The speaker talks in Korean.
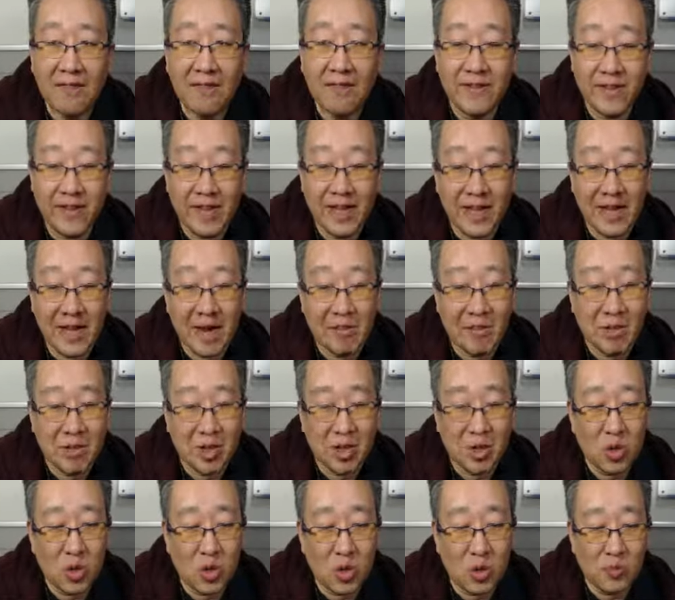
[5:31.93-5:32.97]
예
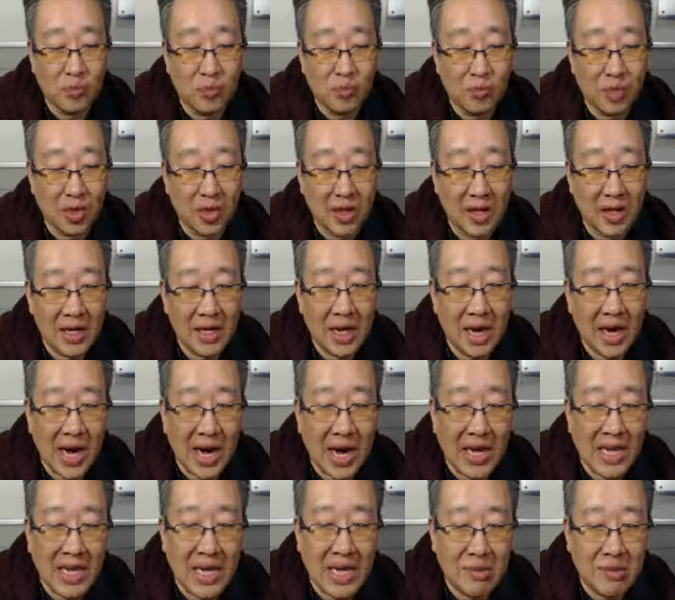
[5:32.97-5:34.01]
아무래도
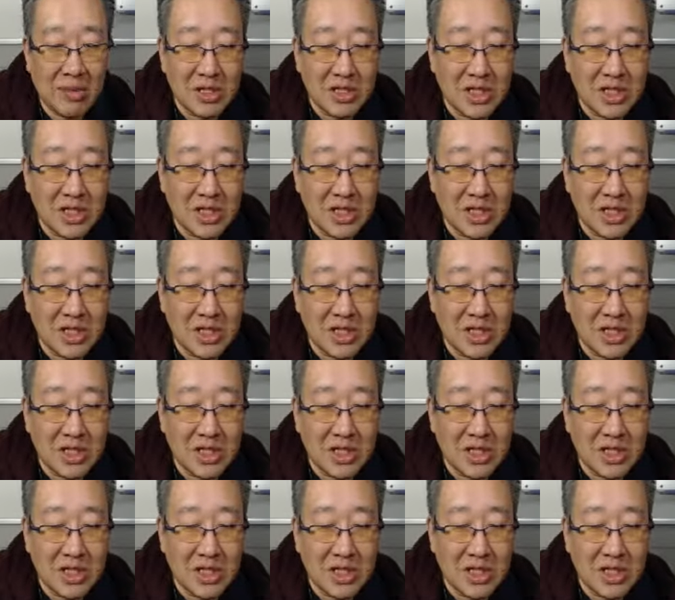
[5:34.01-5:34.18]
아이템을